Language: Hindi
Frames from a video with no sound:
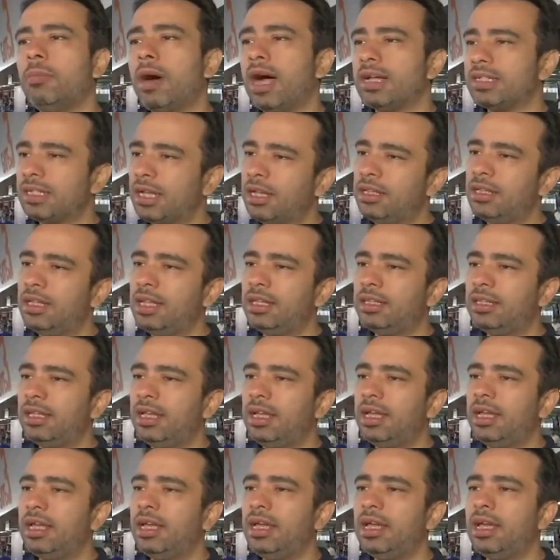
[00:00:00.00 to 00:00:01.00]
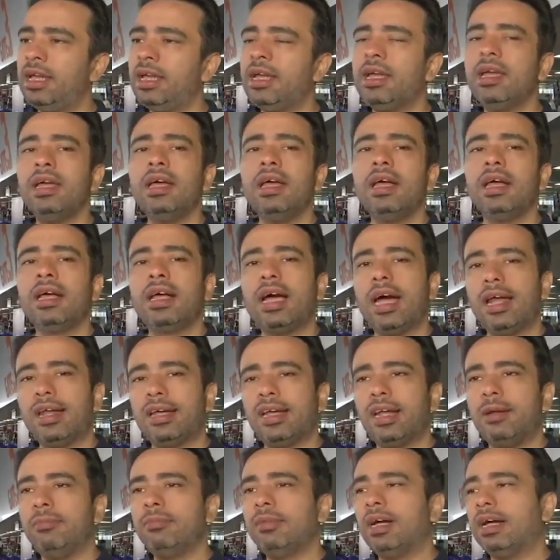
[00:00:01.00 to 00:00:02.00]
भाषण देते हैं
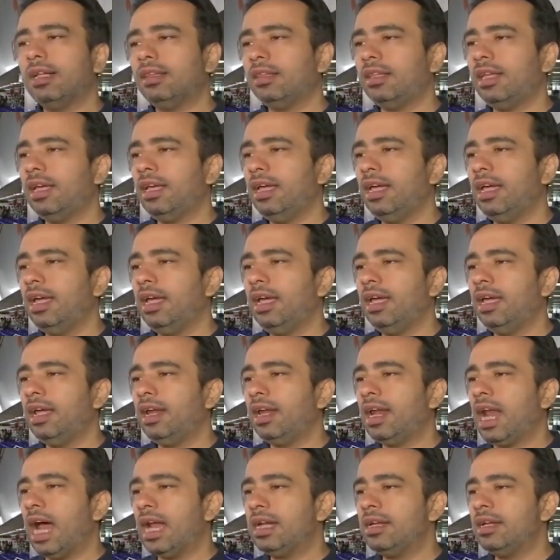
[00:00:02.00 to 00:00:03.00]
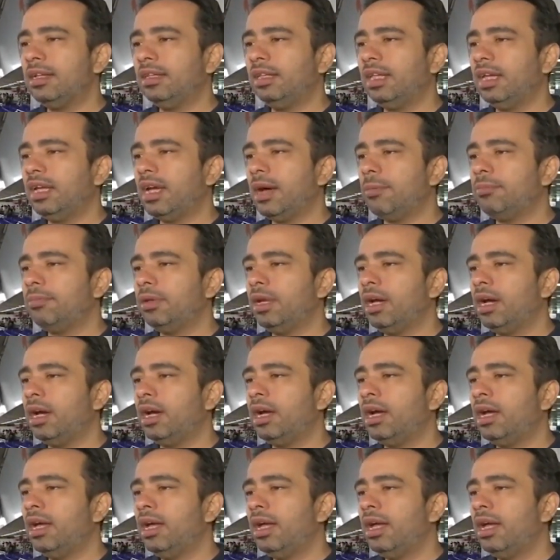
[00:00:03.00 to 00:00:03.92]
कार्यक्रम करते हैं राजनीतिक अपना